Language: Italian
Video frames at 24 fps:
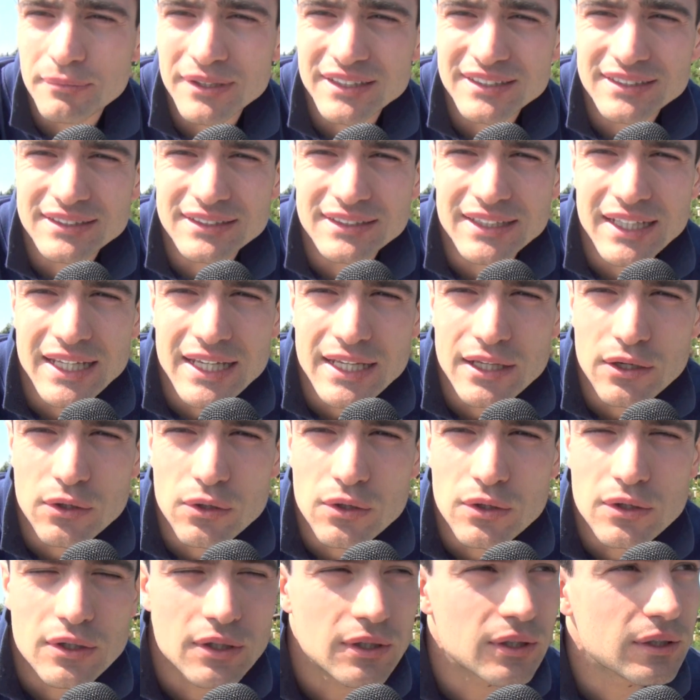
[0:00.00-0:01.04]

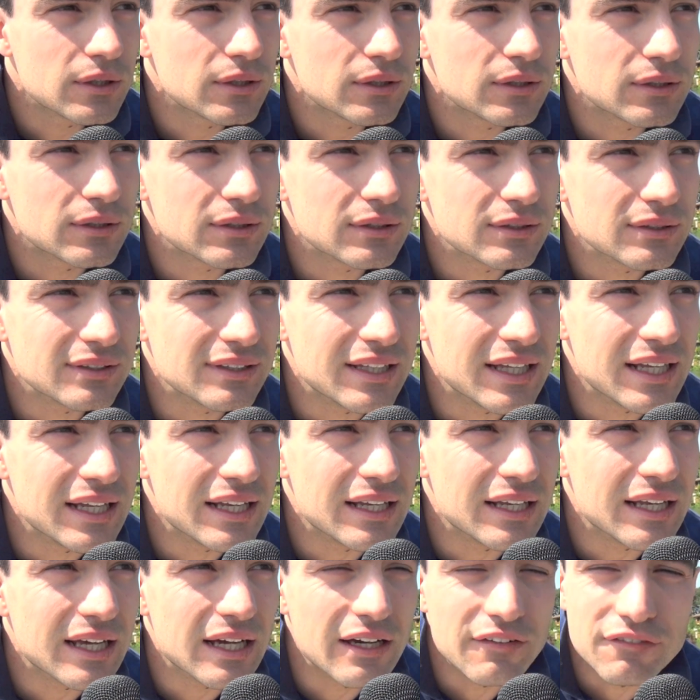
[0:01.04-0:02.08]
mistero
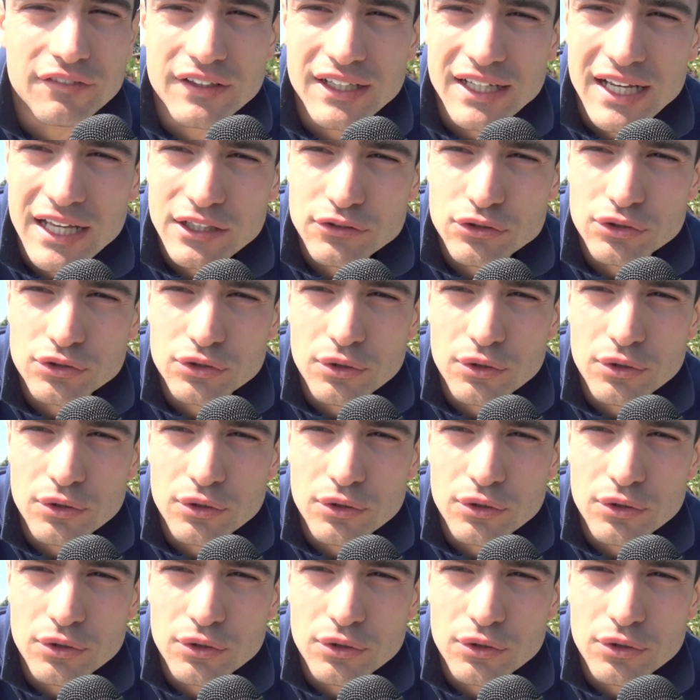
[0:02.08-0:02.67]
del villaggio